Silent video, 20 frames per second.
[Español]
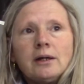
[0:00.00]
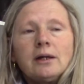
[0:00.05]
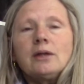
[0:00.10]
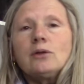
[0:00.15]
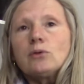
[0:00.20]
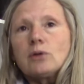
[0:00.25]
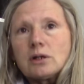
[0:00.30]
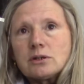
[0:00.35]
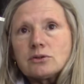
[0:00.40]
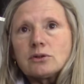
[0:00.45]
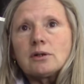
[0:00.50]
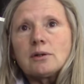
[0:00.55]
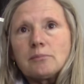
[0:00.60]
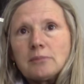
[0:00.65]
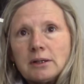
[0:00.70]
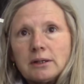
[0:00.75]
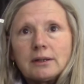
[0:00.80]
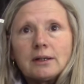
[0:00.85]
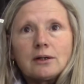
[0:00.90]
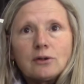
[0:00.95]
educación
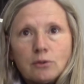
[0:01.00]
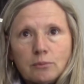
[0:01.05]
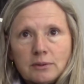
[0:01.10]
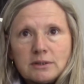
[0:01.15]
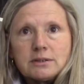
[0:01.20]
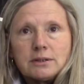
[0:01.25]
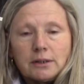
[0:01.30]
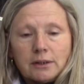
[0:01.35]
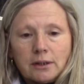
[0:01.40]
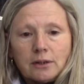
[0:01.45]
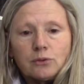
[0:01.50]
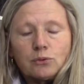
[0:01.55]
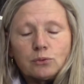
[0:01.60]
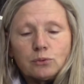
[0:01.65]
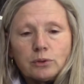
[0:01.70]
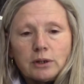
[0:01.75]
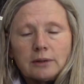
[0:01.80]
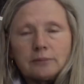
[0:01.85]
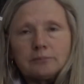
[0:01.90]
ambiental como asignatura.